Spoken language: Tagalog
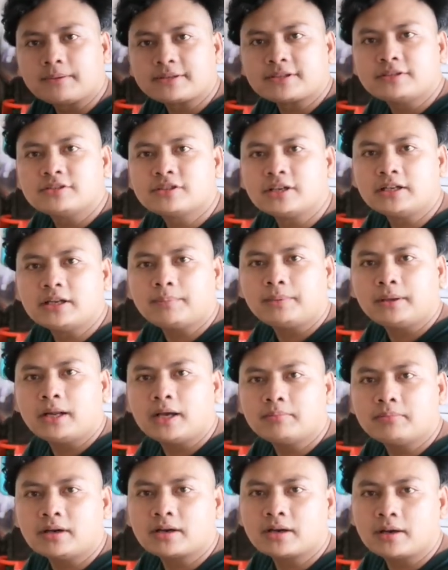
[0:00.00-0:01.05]
Pasensya na
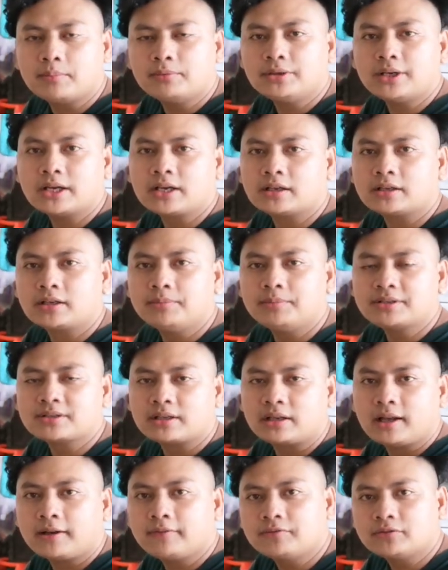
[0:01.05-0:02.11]
pala mga kabuna kagabi
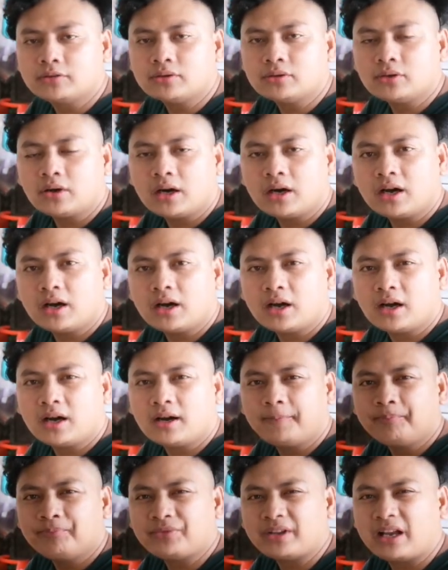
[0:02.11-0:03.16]
sa live ko.
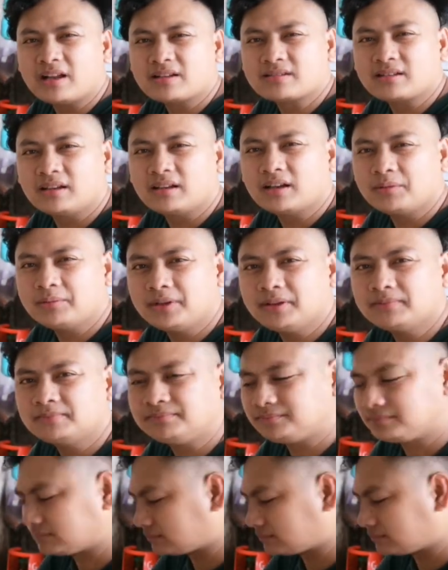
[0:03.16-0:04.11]
Uh, nalasing kami.